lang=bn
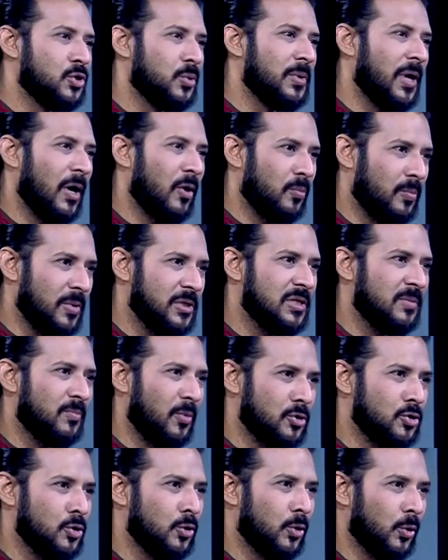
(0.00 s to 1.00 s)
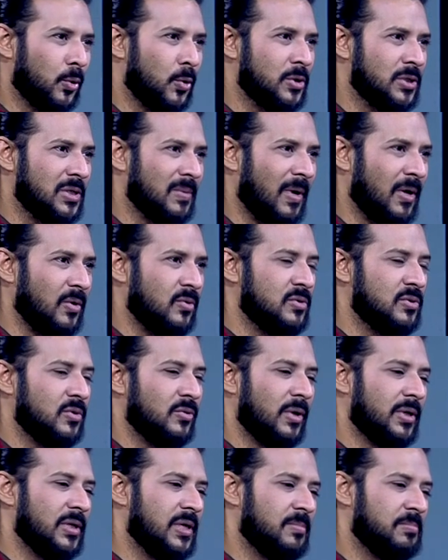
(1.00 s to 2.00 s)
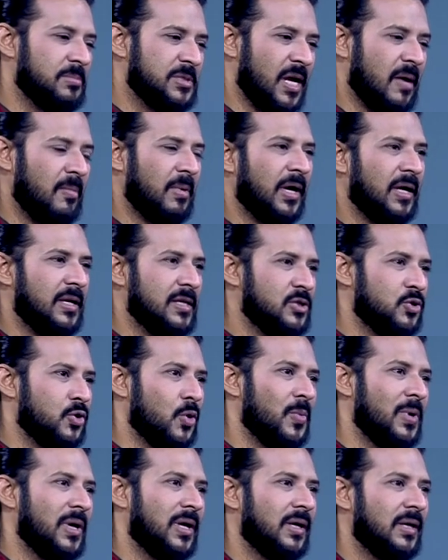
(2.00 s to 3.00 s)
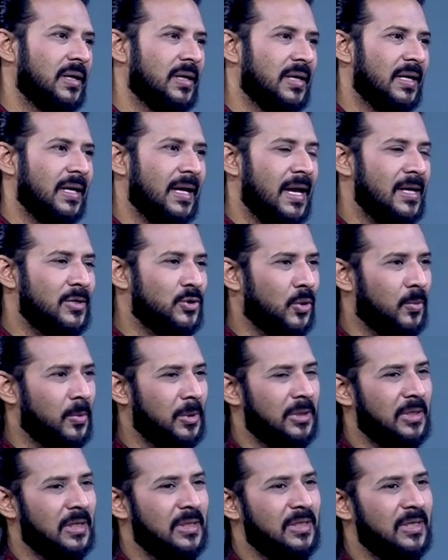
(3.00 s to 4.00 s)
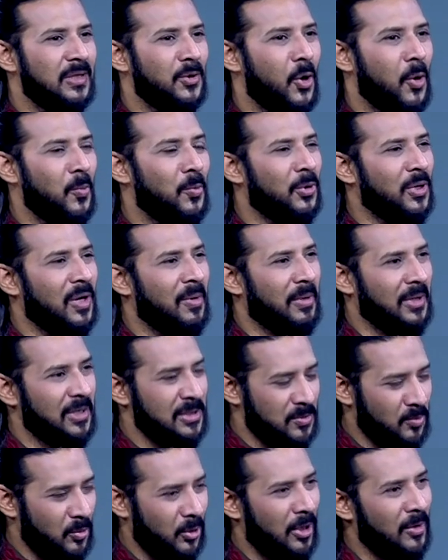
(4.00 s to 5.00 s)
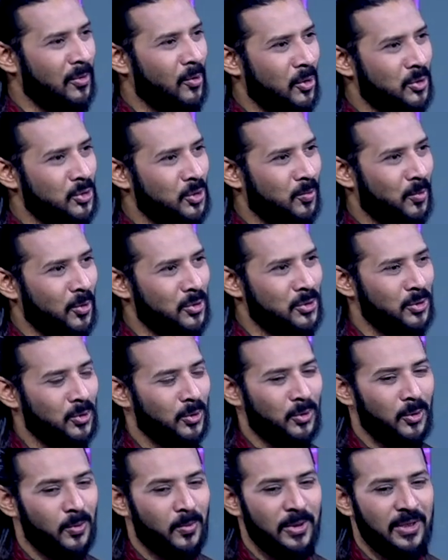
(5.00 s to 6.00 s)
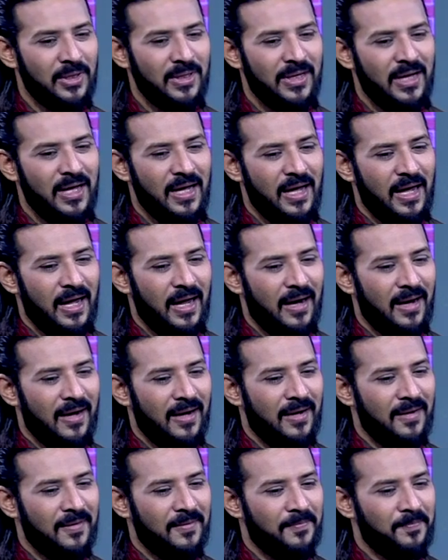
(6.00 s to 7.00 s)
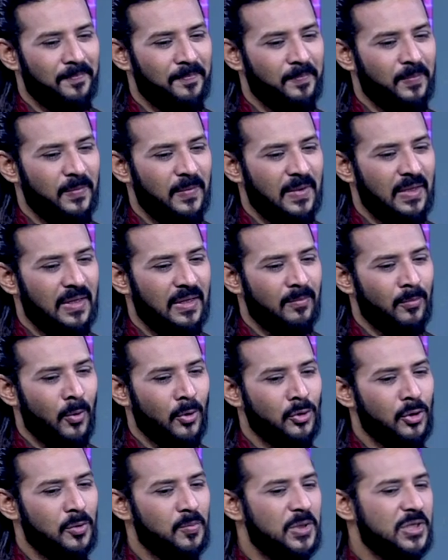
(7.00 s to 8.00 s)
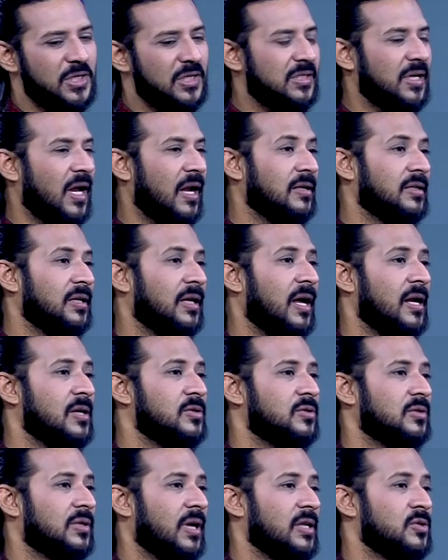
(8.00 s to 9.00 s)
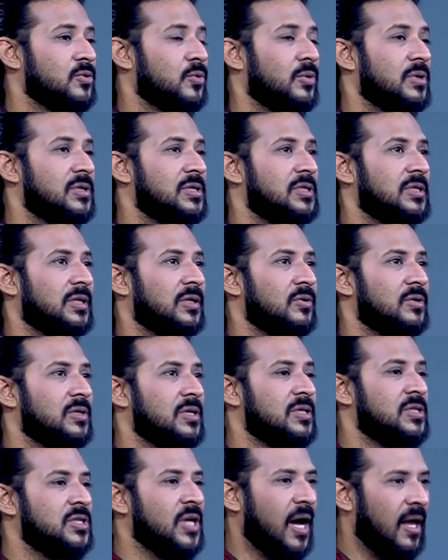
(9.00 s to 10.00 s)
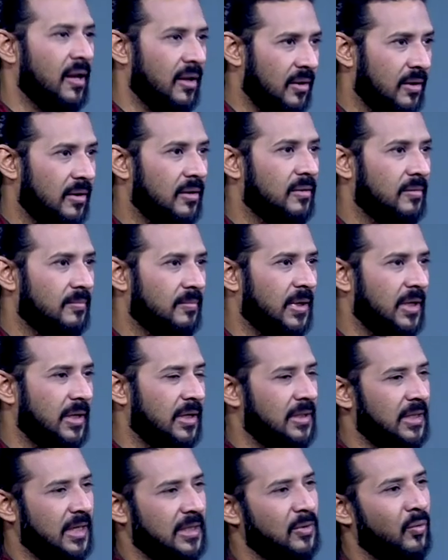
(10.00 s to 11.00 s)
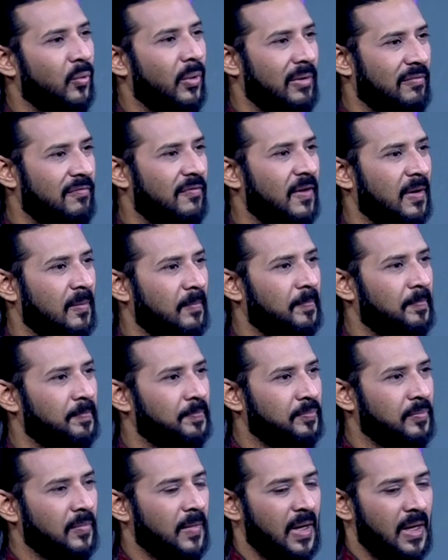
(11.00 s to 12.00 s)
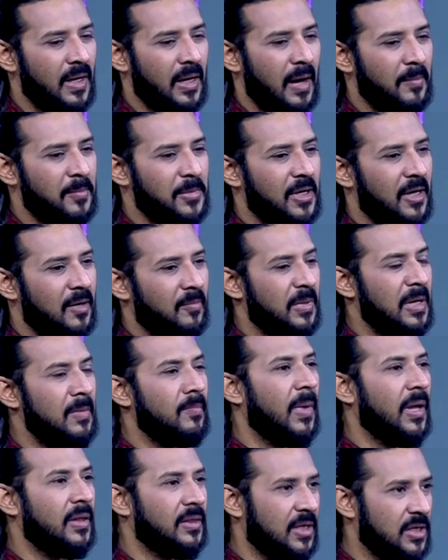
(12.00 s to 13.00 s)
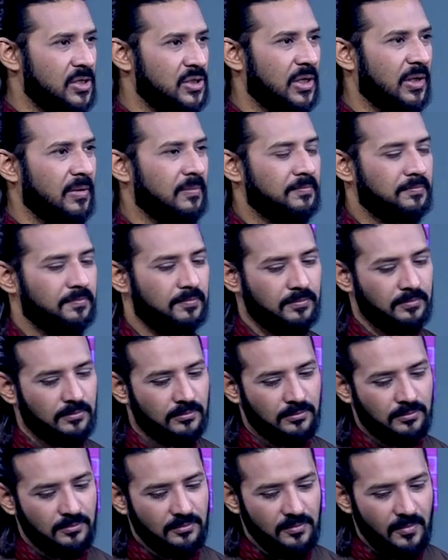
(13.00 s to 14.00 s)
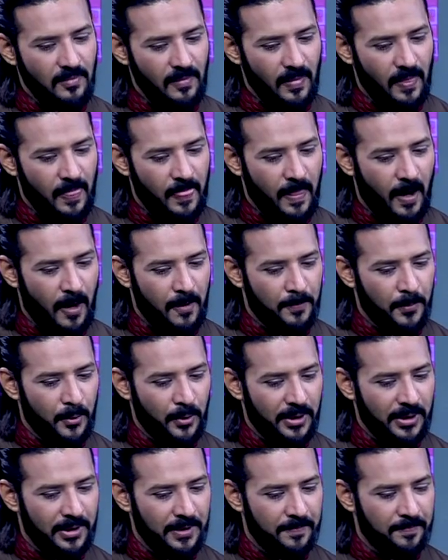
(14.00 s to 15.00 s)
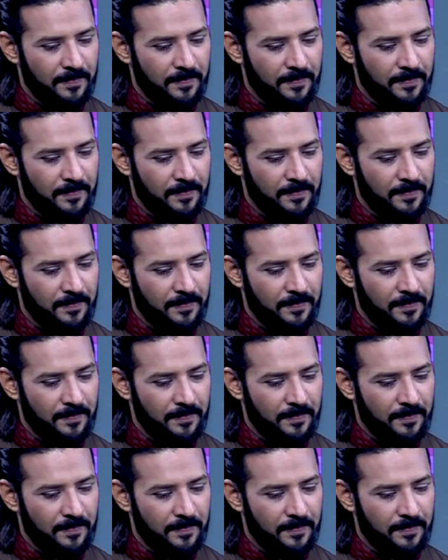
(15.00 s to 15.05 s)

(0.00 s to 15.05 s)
ছবি এখন বেশি পছন্দ করছে মানুষ তো একটা চা বাগানের শ্রমিক এই শ্রমিকদের নিয়ে গল্পটা আমার কাছে মনে হয় দর্শক পছন্দ করবে আর বন্ধন বিশ্বাসের আরেকটা কাজ করেছে সেটা হচ্ছে জাল মানে এটা একটা ওয়েব ফিল্ম আমি আর মিম মান্তাসা তারপরে